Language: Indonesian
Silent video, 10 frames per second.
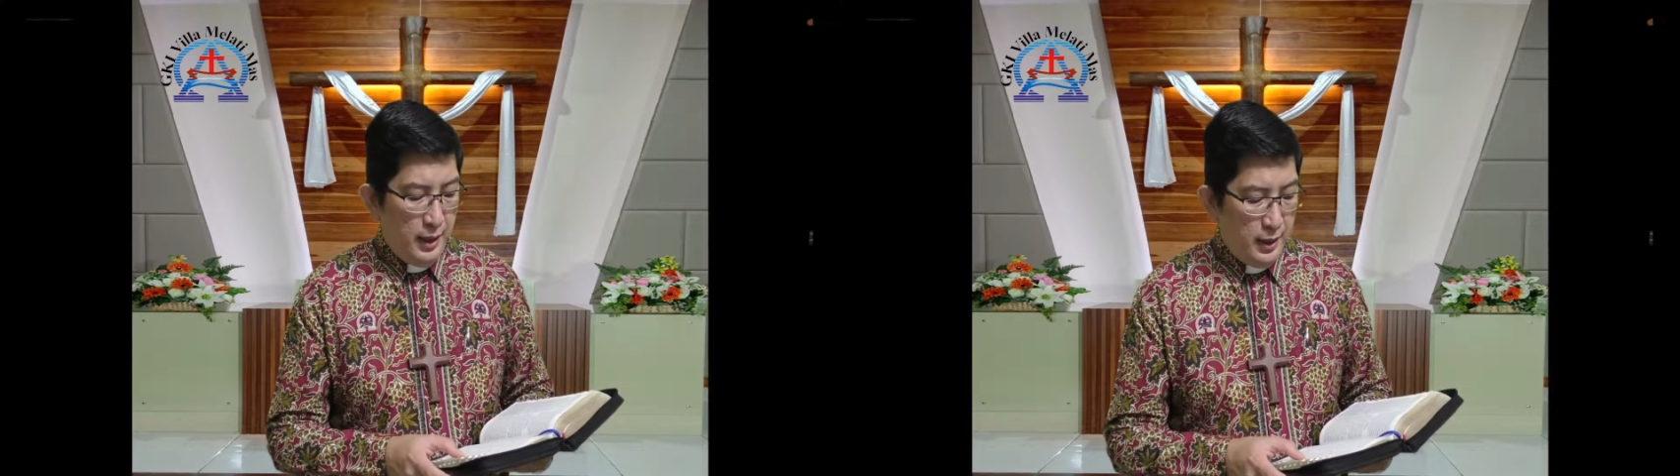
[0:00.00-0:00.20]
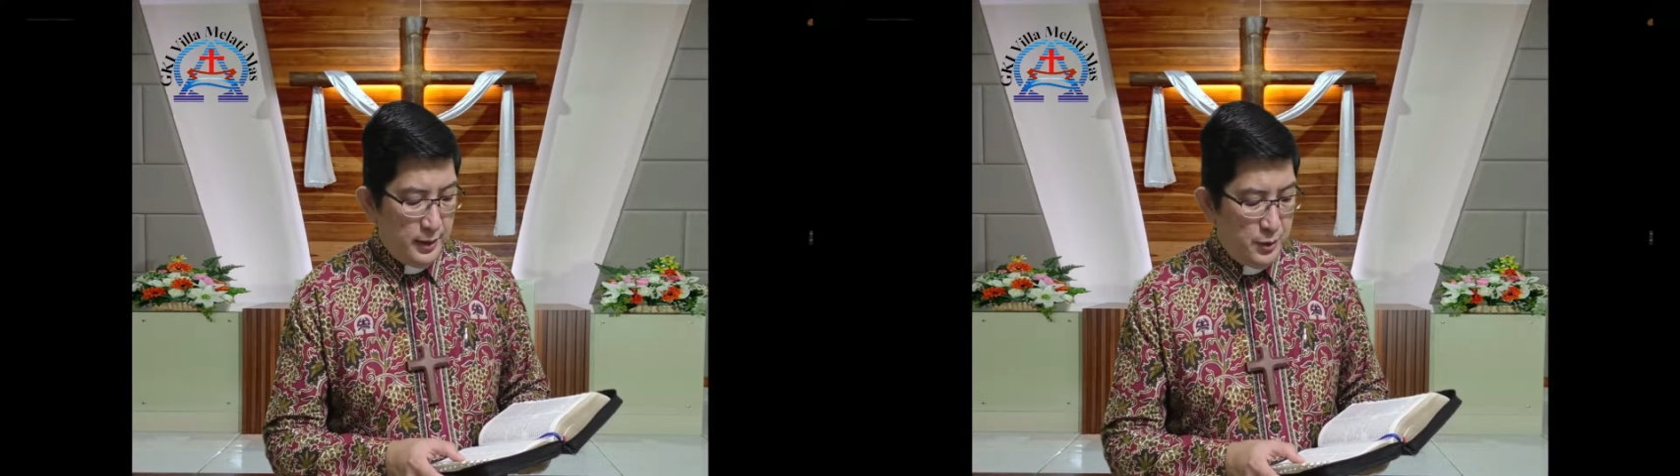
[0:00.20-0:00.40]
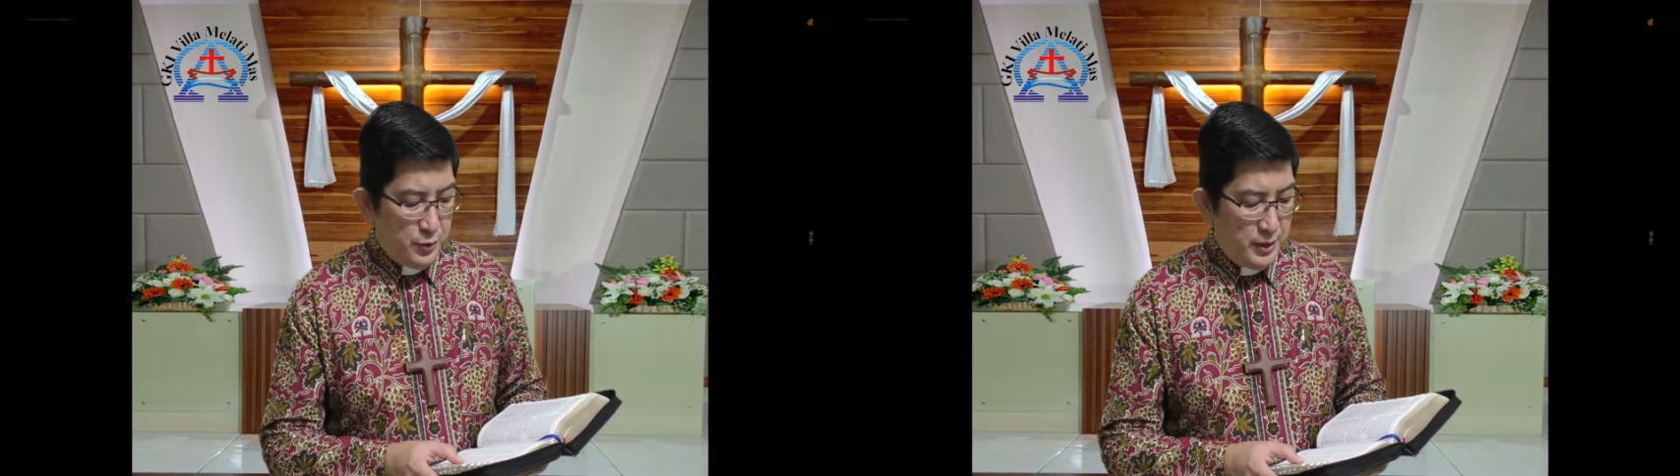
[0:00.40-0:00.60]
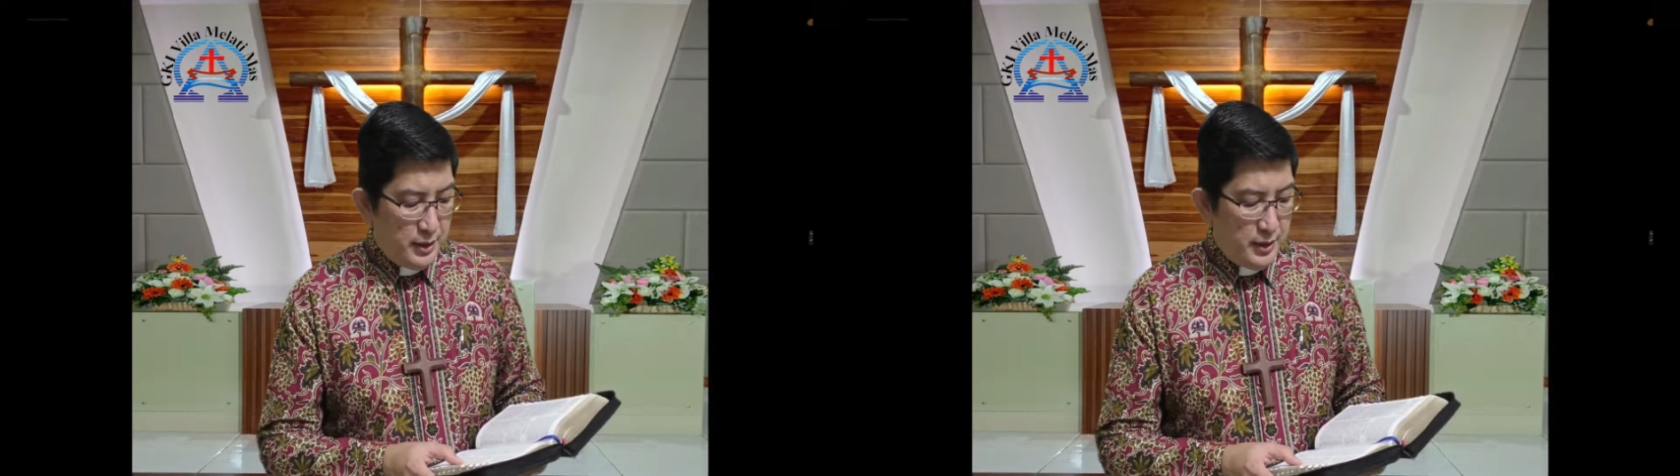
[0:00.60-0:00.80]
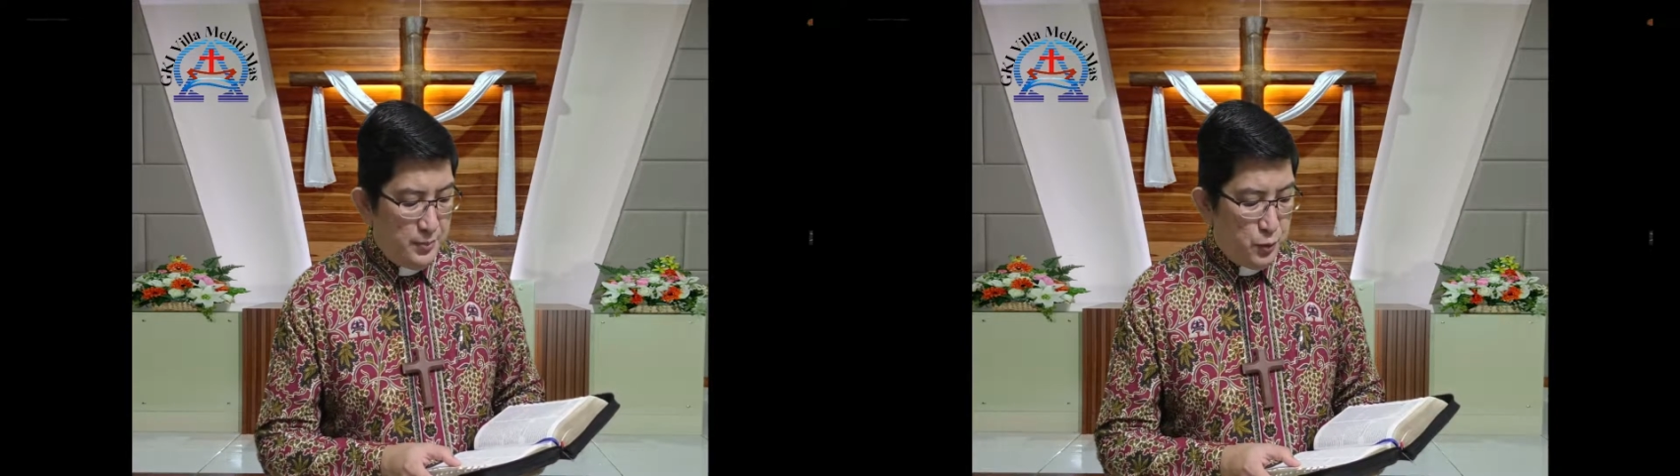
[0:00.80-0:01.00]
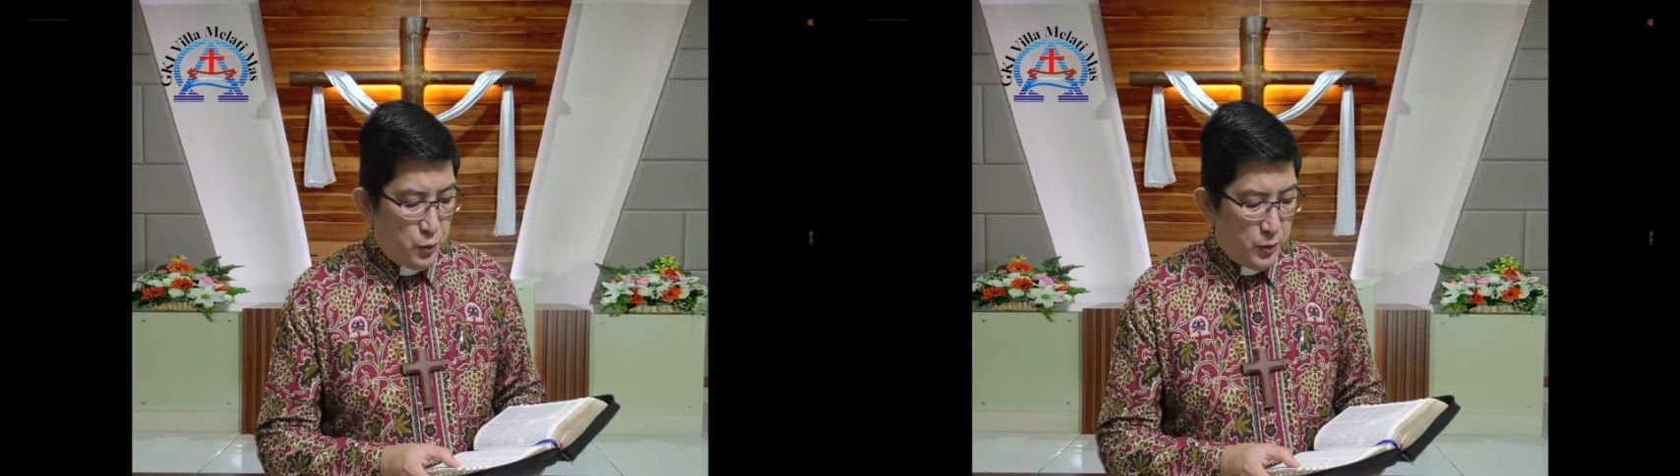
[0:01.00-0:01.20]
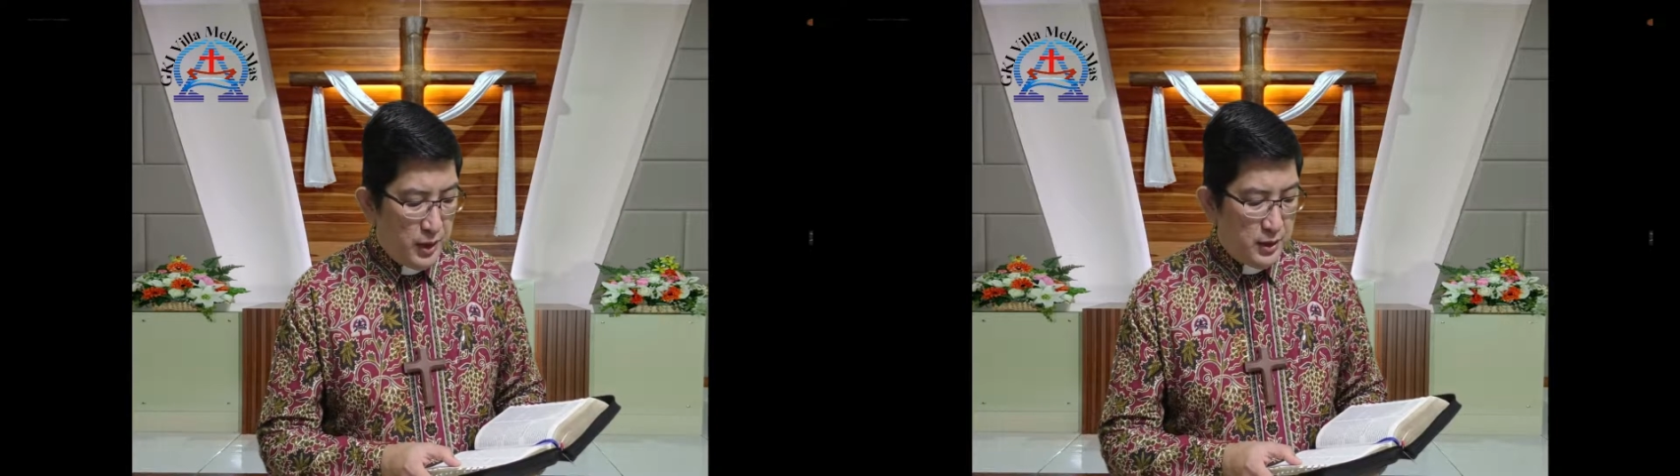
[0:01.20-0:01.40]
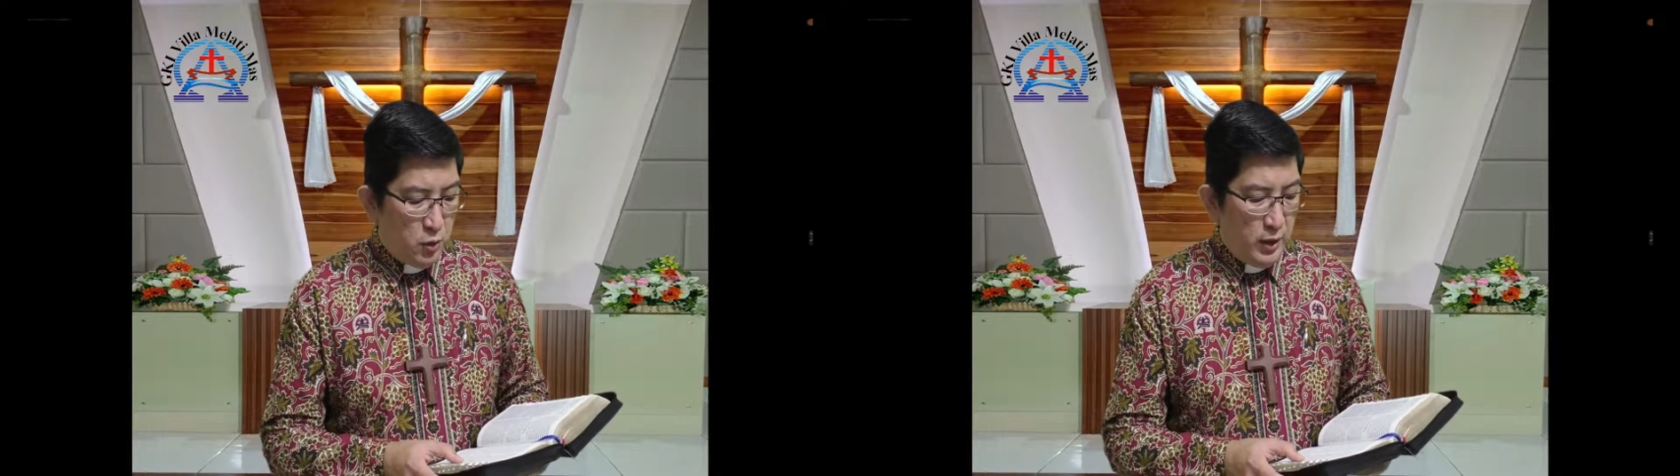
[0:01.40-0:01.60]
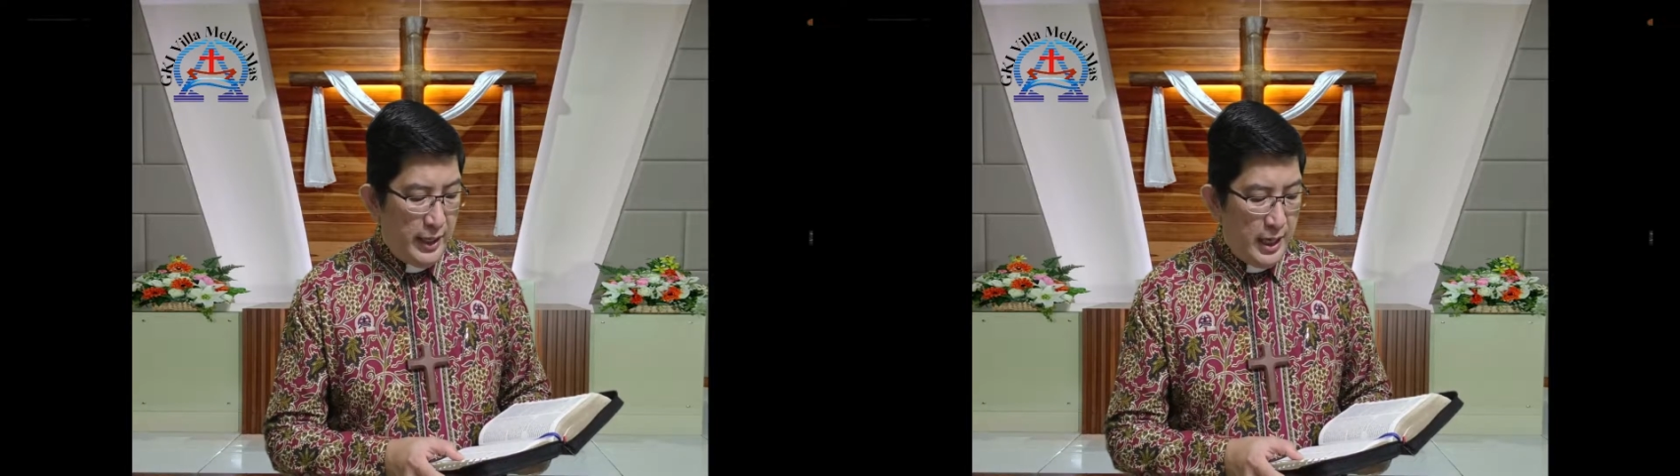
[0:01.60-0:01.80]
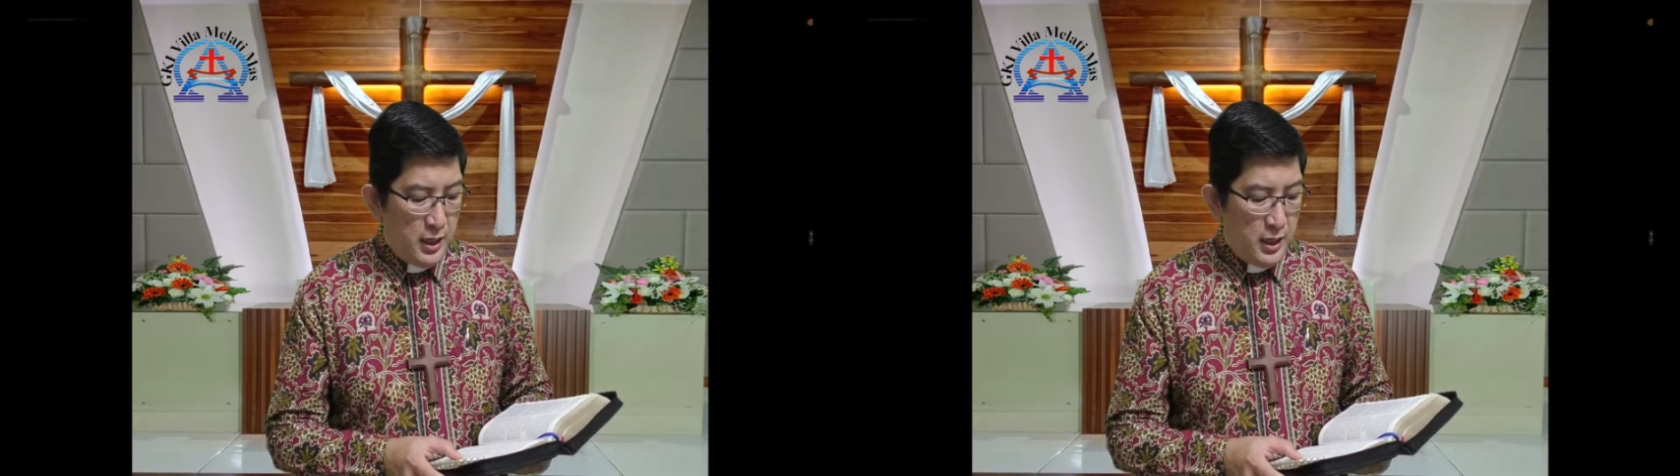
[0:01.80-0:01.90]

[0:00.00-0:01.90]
Hal itu tidak dibutuhkan oleh